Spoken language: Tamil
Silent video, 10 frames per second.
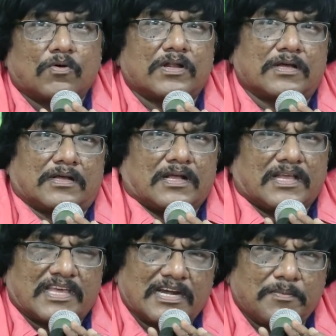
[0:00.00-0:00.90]
ஒரு
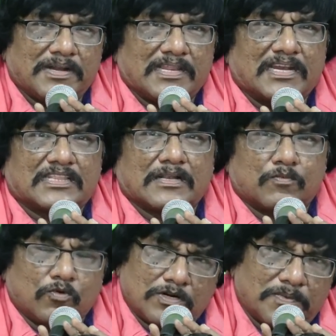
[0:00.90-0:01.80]
இரண்டு மணி நேரத்தில்
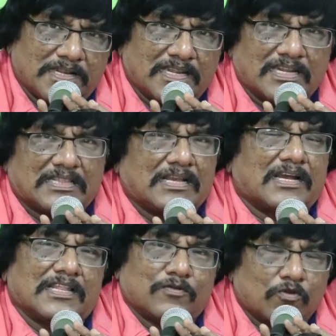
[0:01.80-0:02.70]
மூன்று மணி நேரத்தில்
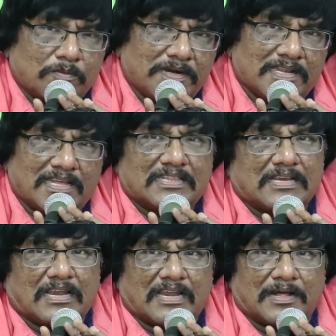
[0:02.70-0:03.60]
அல்லது ஒரு மணி
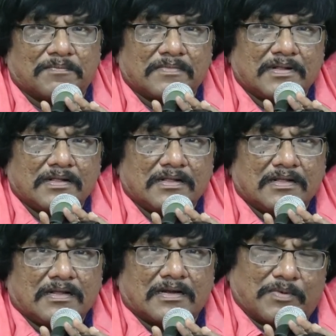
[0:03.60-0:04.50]
நேரத்தில் எல்லாம்
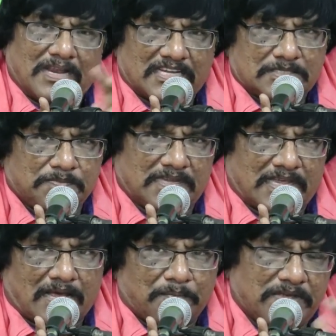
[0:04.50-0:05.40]
நம்முடைய லக்ஷ்மி
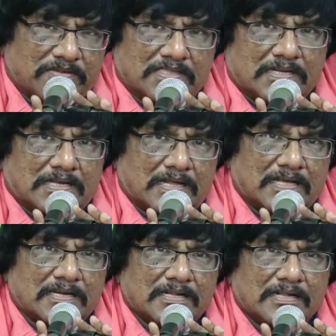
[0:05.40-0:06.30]
இங்கே அம்பை
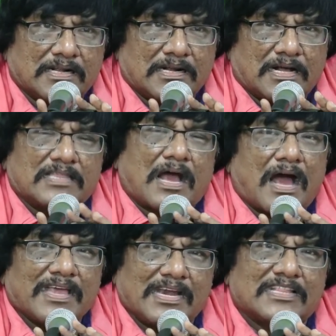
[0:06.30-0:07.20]
வந்திருக்கிறார் அதை
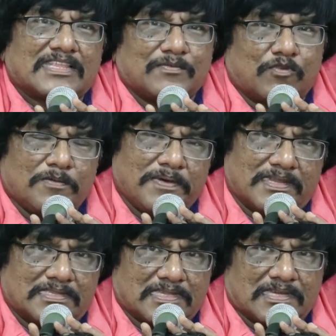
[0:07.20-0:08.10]
ஆங்கிலத்தில்
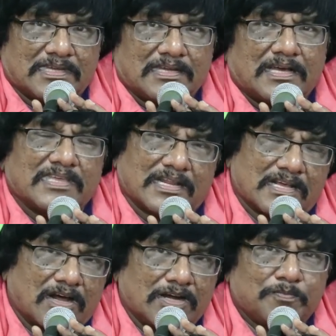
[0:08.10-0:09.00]
மொழிபெயர்த்து அதை
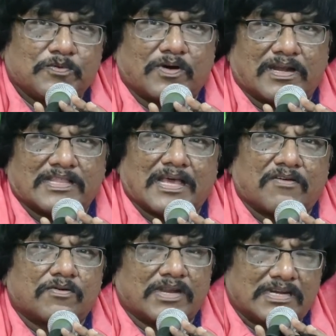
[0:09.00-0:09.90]
எனக்கு அனுப்புவார் அதை
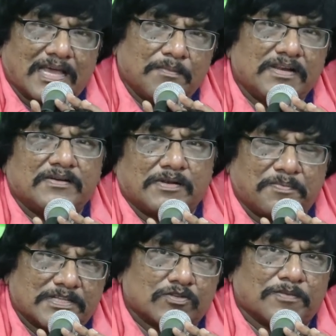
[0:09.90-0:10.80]
அவருடைய டைம்லைனில்
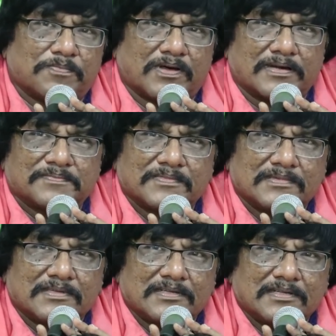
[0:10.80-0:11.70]
பிரசுரிப்பார்
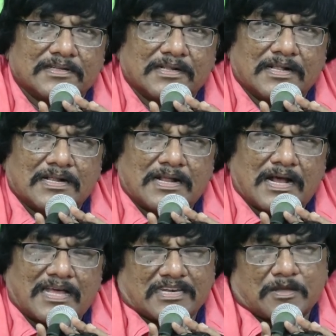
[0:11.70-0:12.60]

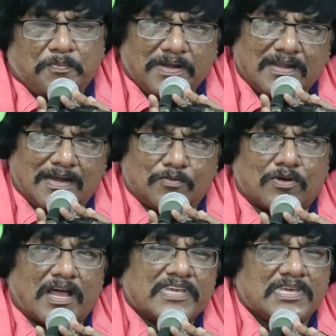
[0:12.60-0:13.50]
அதற்கு பின்னால்
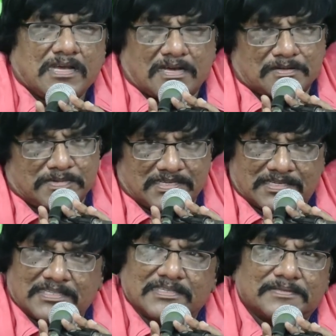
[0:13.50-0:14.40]
ஒரு அங்கீகாரம்
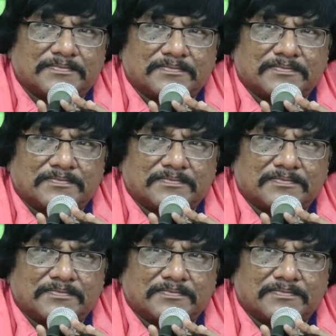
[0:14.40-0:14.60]
இருக்கிறது